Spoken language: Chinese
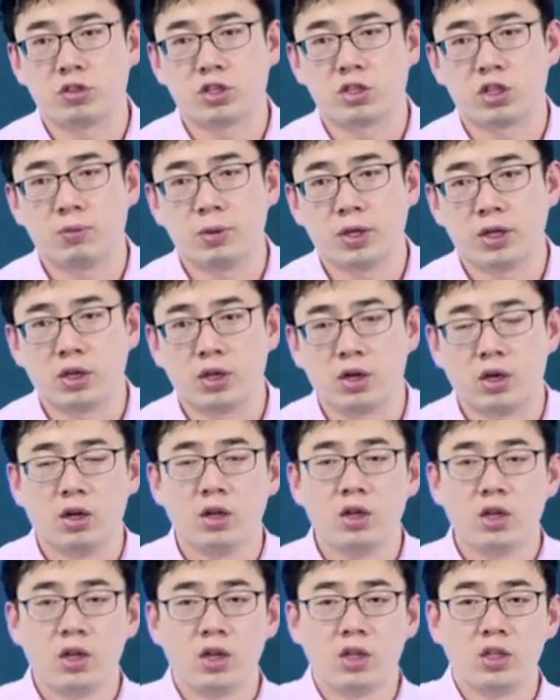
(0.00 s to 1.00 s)
付的成本和
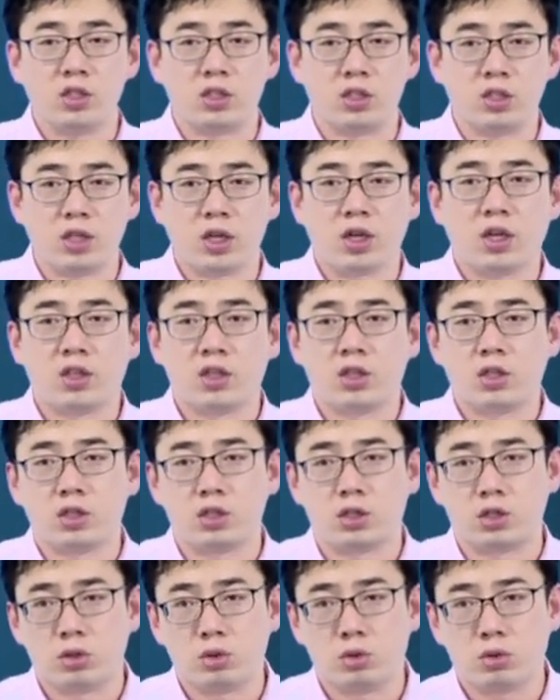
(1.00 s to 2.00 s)
企业
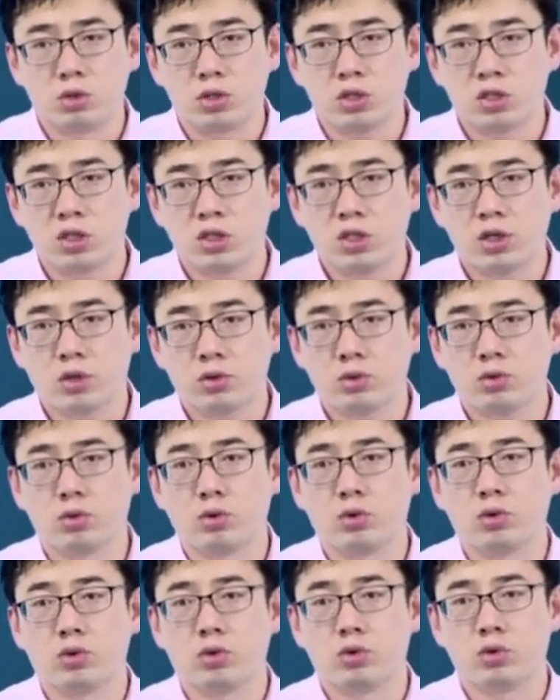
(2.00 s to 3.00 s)
使用自身要
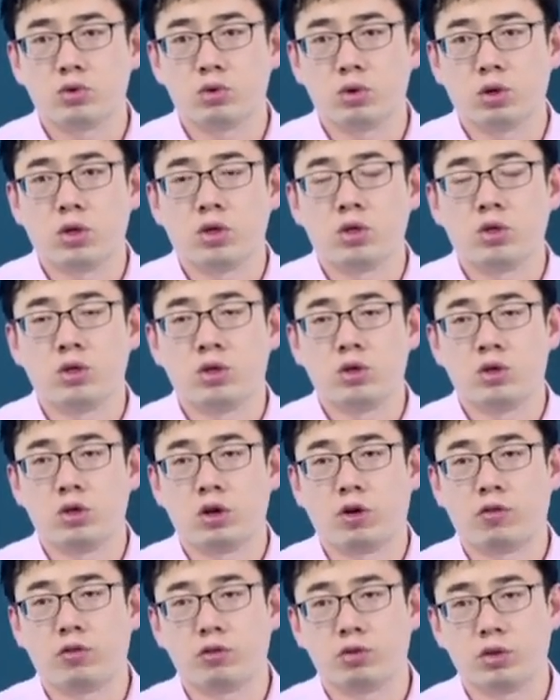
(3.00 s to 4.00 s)
素所
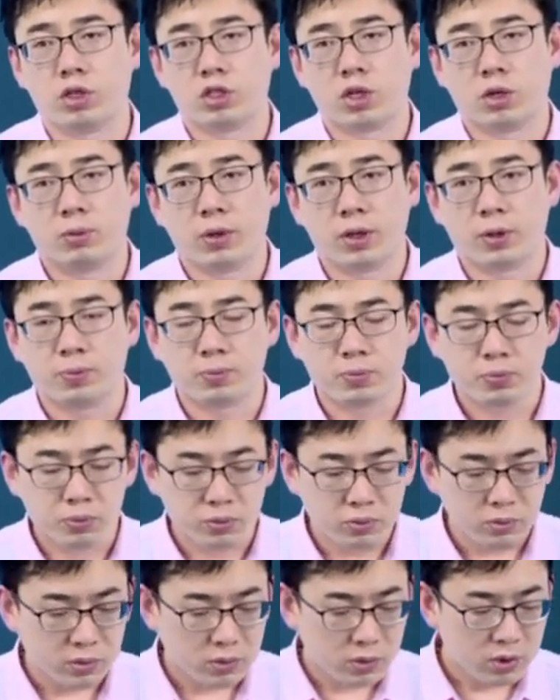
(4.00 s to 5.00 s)
要付出的成本，
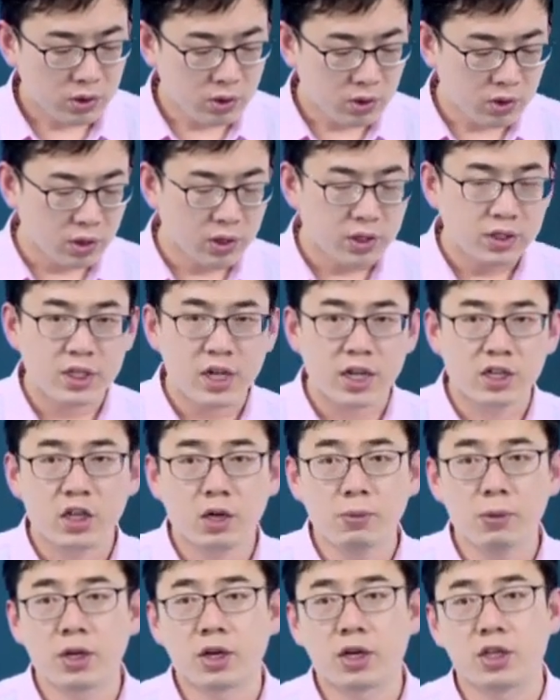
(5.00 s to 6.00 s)
显
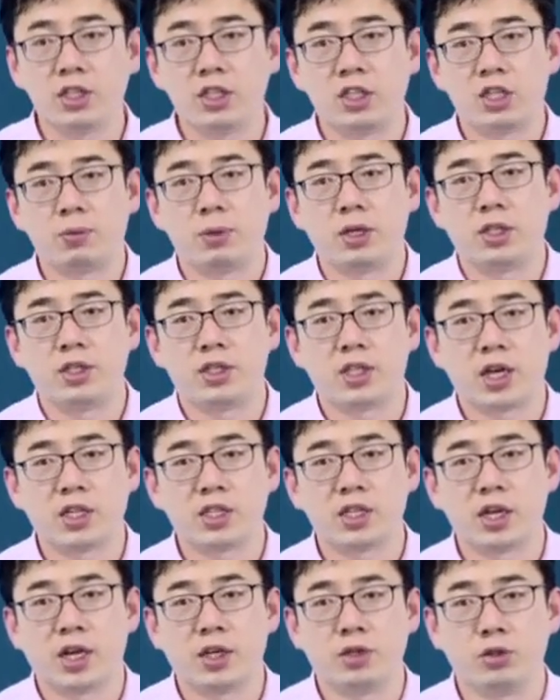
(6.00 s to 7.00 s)
成本和隐成本加
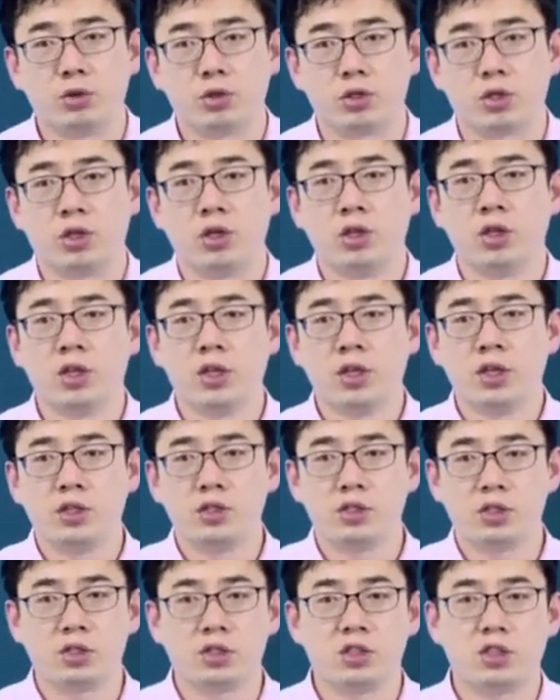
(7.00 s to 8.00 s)
起来就是
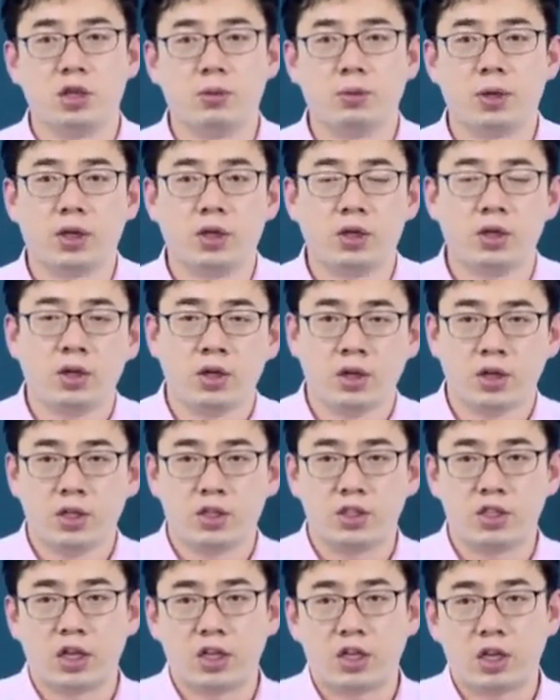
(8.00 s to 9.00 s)
经济成本，
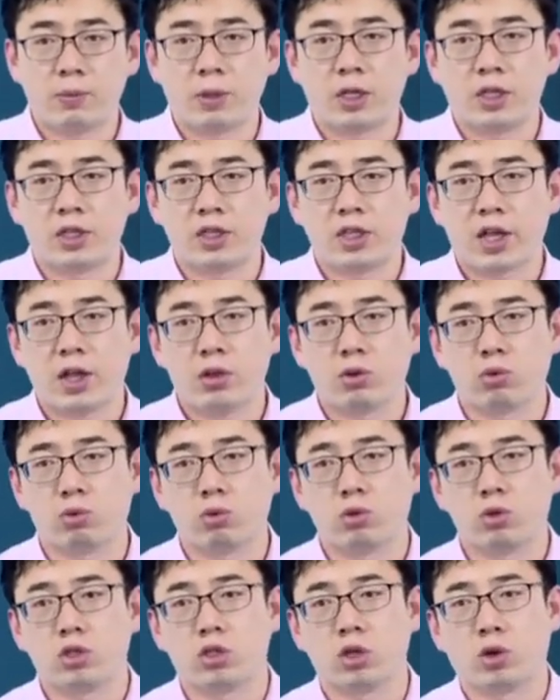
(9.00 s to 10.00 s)
显成本单
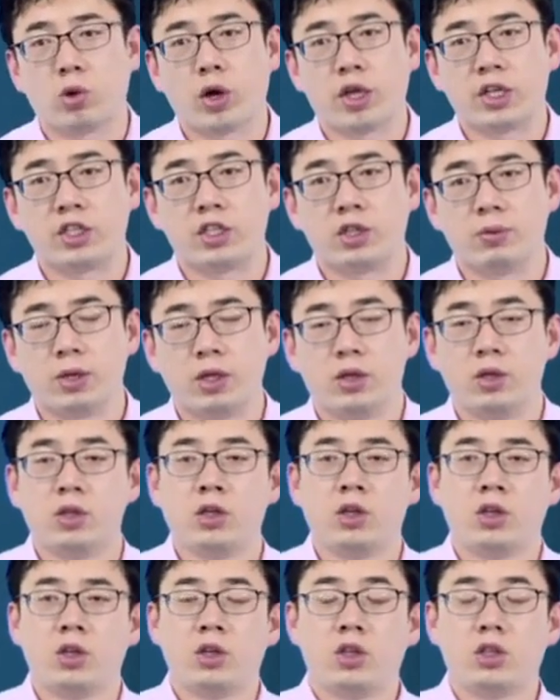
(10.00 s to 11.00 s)
独是会计成本，
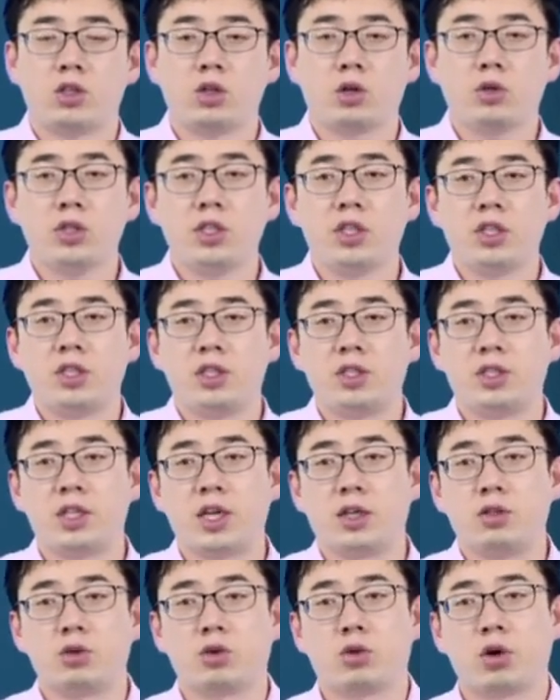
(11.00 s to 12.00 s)
收益
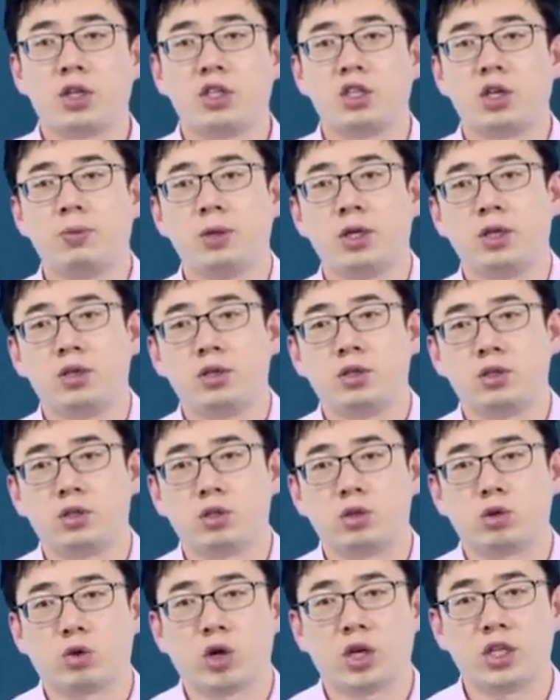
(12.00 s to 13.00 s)
减去会计成本
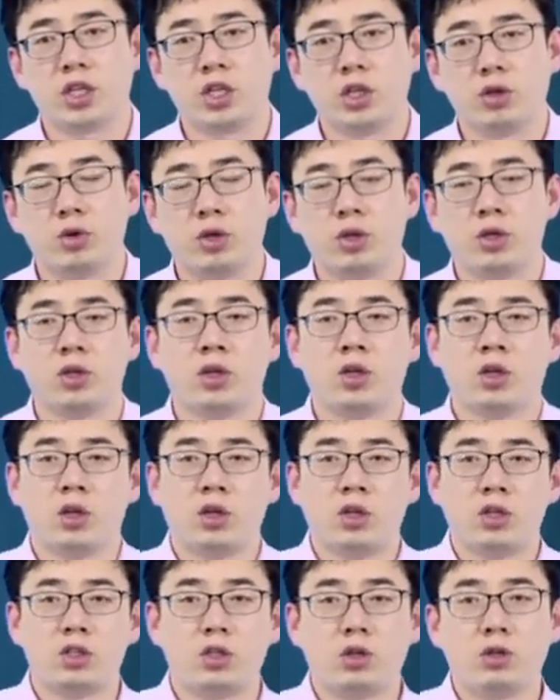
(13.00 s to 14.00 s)
是会计利润。
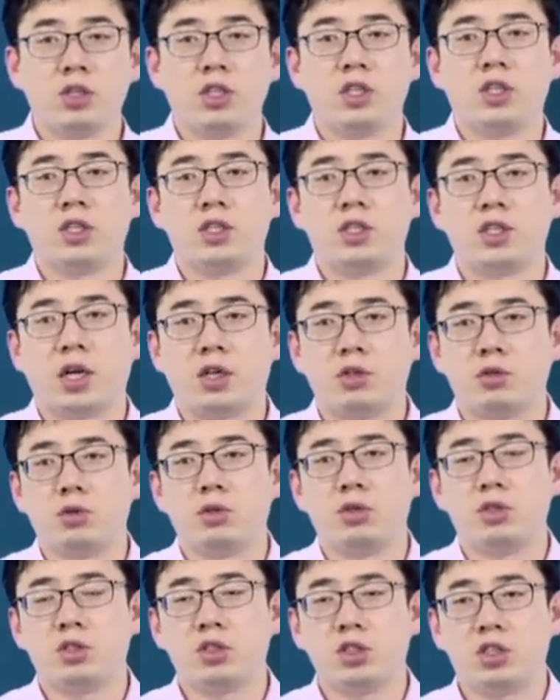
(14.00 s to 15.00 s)
收益减
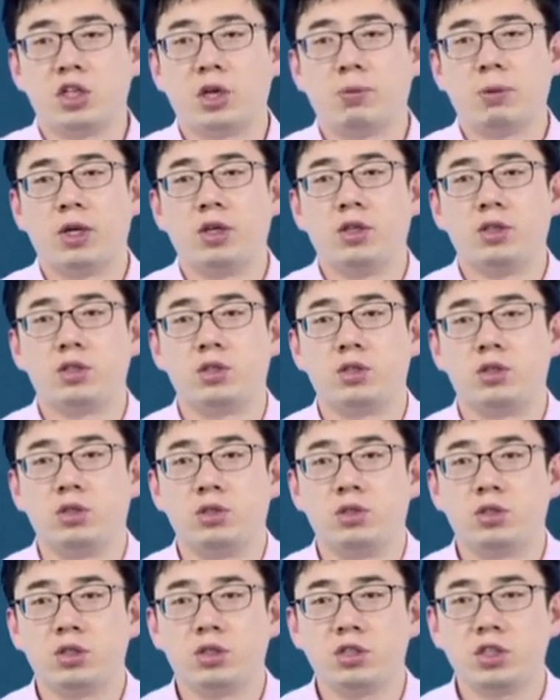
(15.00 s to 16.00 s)
去经济成本是
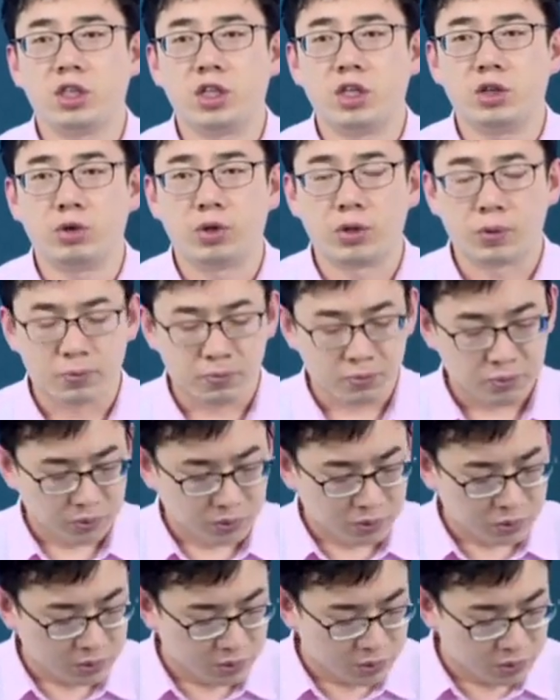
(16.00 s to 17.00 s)
经济利润，
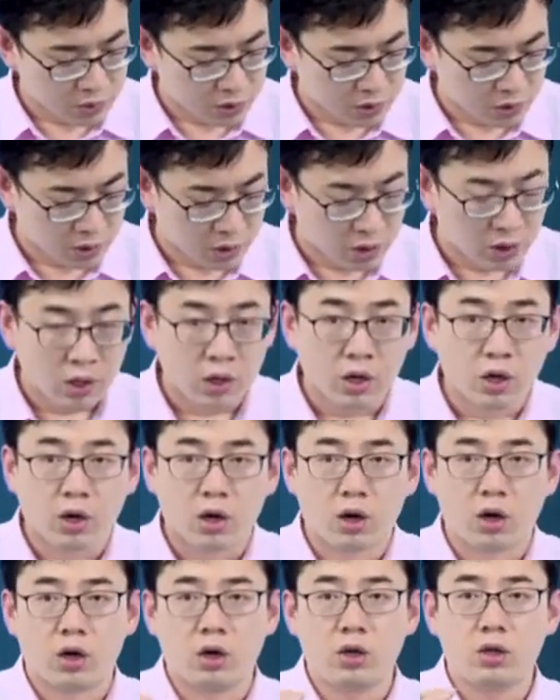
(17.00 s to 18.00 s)

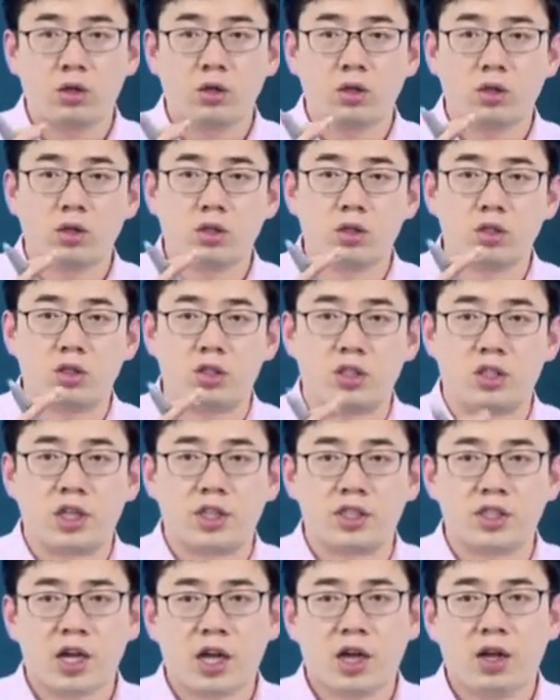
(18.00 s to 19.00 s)
而企
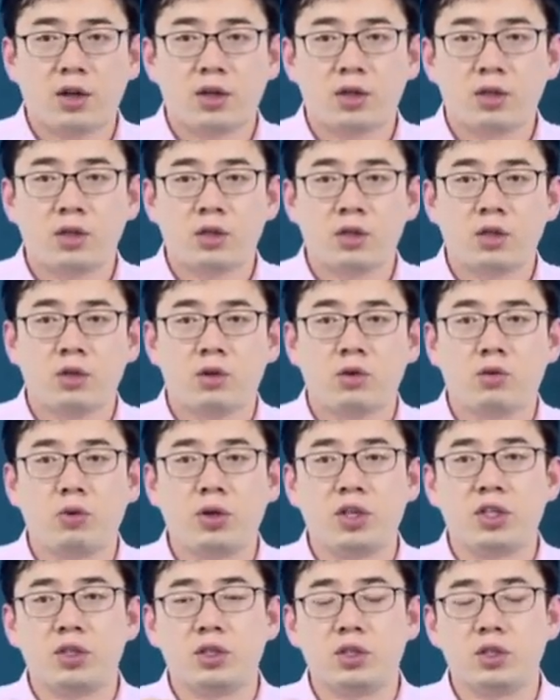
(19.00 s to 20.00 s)
业家
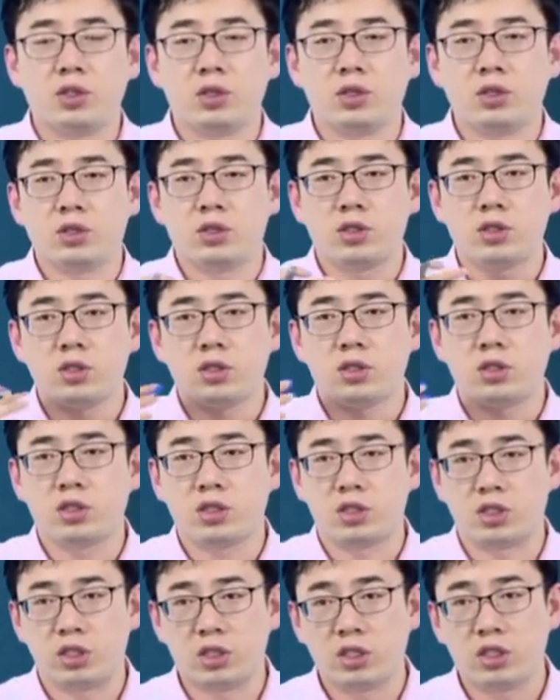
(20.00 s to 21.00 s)
为自
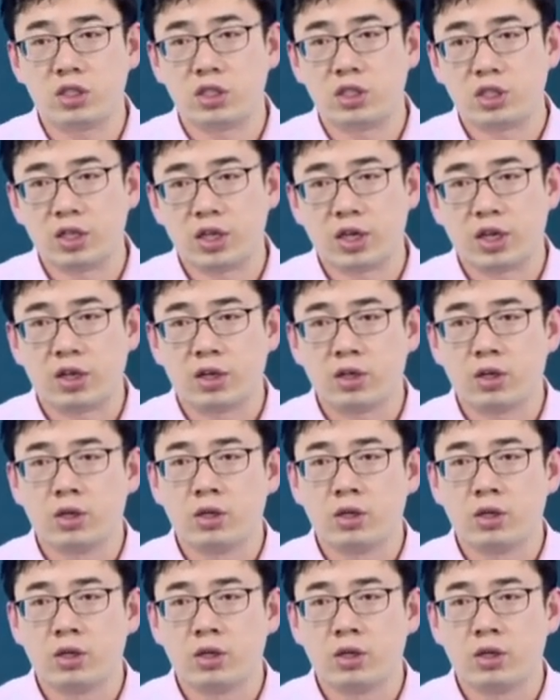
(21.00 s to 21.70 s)
己企业